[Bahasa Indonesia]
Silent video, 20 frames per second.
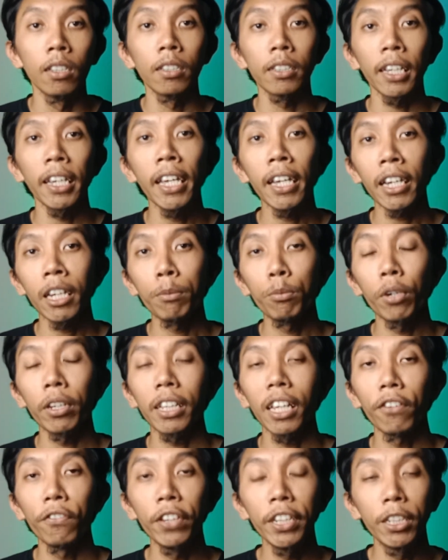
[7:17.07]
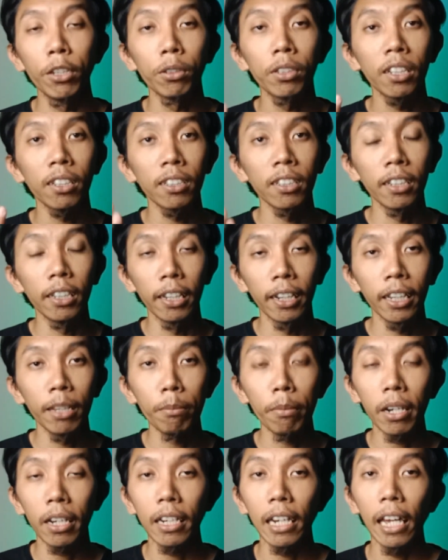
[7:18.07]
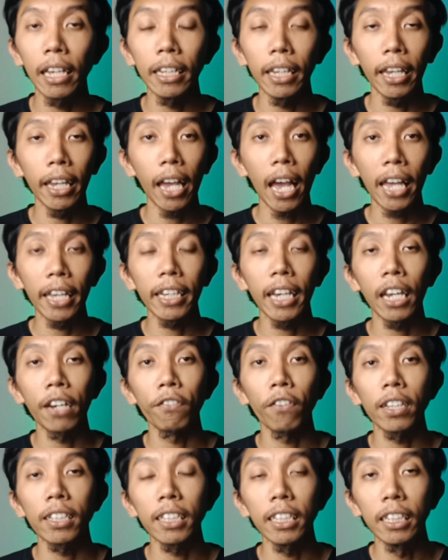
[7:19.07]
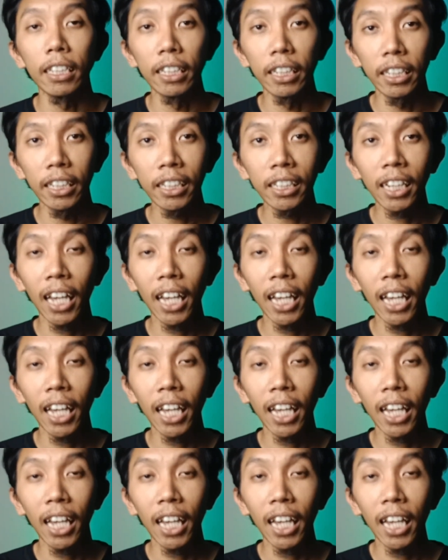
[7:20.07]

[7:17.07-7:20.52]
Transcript: Saya akan buatkan video tersendiri mengenai AI Canvas ini.